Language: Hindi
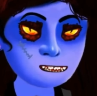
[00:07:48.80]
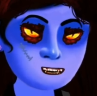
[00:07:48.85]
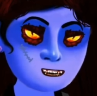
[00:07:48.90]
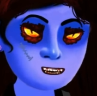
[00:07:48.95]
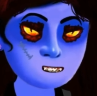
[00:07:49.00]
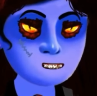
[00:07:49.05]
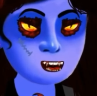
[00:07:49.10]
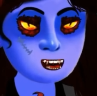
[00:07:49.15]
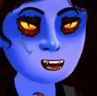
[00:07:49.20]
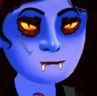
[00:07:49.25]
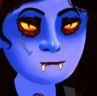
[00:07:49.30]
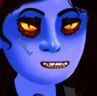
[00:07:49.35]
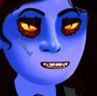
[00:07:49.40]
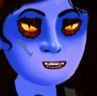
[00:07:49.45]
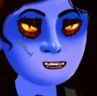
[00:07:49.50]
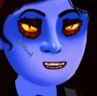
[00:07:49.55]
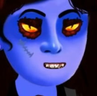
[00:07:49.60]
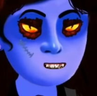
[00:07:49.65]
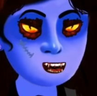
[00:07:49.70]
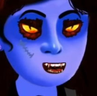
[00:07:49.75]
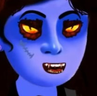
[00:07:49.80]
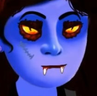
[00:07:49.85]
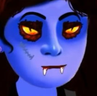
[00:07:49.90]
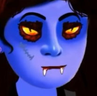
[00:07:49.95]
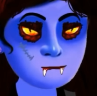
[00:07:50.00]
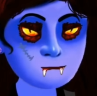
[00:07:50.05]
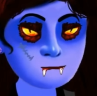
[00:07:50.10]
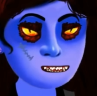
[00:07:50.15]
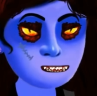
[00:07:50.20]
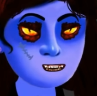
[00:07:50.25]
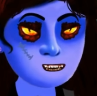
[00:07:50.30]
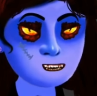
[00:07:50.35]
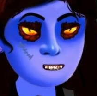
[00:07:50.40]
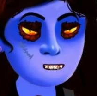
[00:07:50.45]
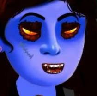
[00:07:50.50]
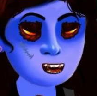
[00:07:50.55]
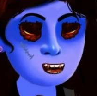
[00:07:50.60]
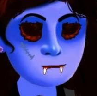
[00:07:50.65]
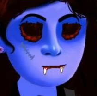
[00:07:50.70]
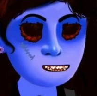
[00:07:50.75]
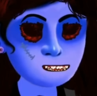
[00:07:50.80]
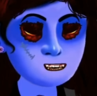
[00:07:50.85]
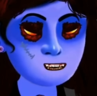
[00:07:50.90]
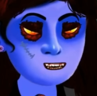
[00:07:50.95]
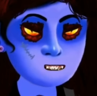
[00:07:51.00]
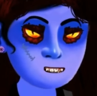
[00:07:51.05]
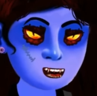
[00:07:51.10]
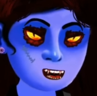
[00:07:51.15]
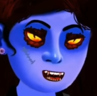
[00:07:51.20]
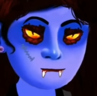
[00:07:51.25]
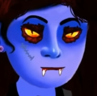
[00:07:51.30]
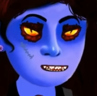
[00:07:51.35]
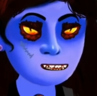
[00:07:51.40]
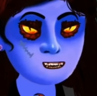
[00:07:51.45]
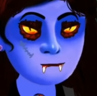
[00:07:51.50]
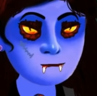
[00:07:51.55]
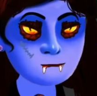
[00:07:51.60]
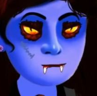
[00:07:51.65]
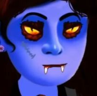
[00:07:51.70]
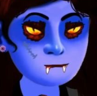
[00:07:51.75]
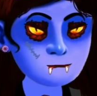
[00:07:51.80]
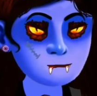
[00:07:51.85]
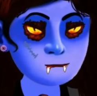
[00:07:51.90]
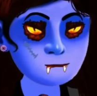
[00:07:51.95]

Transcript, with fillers: तुम मस्का मत लगाओ ये टॉफी मुझे दे दो